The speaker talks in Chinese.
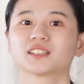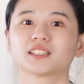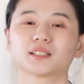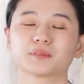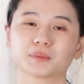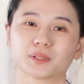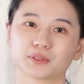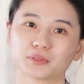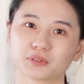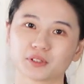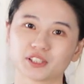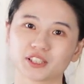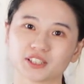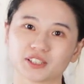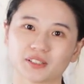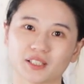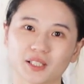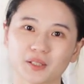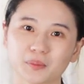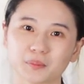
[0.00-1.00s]
那么如果
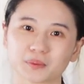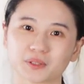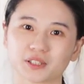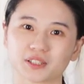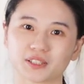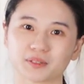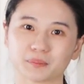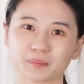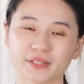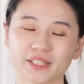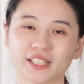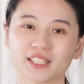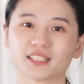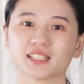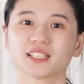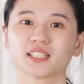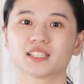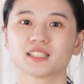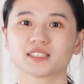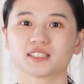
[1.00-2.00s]
喜欢我们的影片，
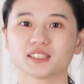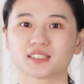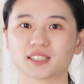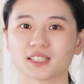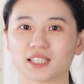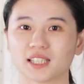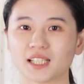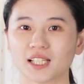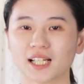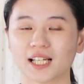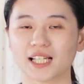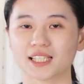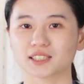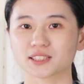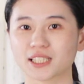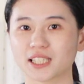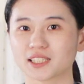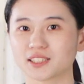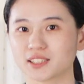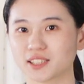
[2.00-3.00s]
记得按
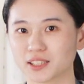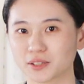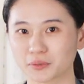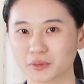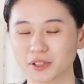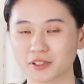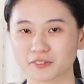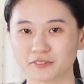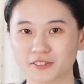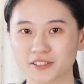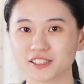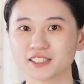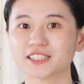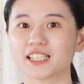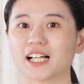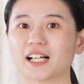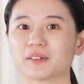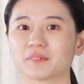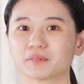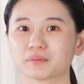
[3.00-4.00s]
赞、订阅、分
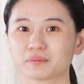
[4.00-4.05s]
享。